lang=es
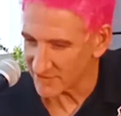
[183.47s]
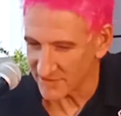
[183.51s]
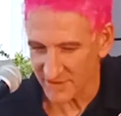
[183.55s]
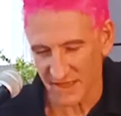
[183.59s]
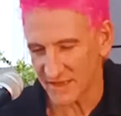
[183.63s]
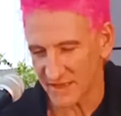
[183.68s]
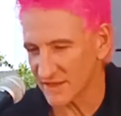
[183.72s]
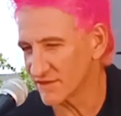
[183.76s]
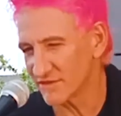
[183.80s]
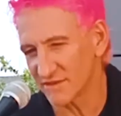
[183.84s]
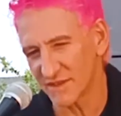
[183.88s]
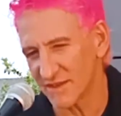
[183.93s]

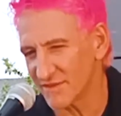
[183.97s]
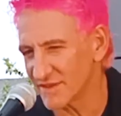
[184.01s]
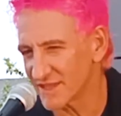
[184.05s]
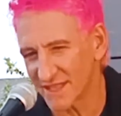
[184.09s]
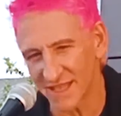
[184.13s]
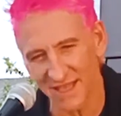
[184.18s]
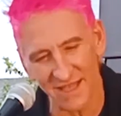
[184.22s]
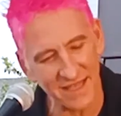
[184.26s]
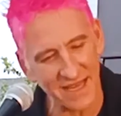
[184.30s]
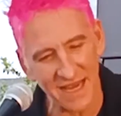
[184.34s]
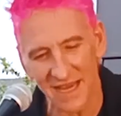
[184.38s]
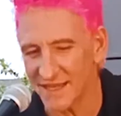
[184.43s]
Te digo, ¿sabes
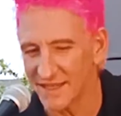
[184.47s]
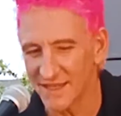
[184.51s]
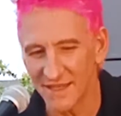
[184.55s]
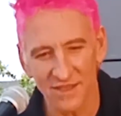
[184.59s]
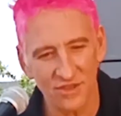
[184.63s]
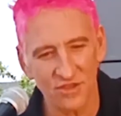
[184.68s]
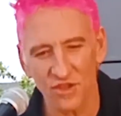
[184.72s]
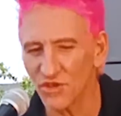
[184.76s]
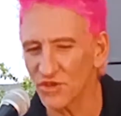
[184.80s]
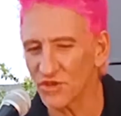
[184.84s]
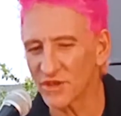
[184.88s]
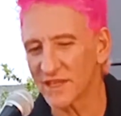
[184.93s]
qué? No, o
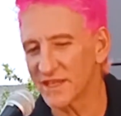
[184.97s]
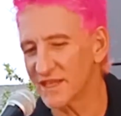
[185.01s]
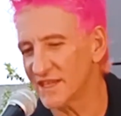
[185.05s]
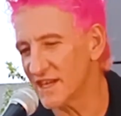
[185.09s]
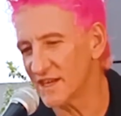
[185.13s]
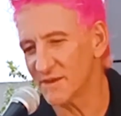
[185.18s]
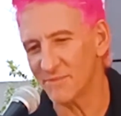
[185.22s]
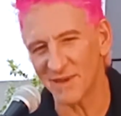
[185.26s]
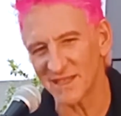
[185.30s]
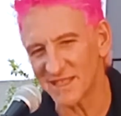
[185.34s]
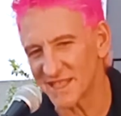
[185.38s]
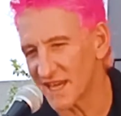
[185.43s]
sea,
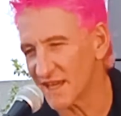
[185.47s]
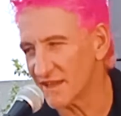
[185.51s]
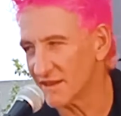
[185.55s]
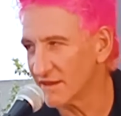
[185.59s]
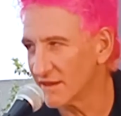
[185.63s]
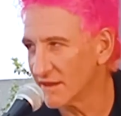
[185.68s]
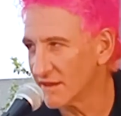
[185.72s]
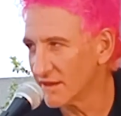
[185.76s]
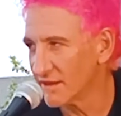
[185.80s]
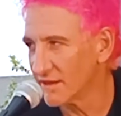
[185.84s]
imagínate que vas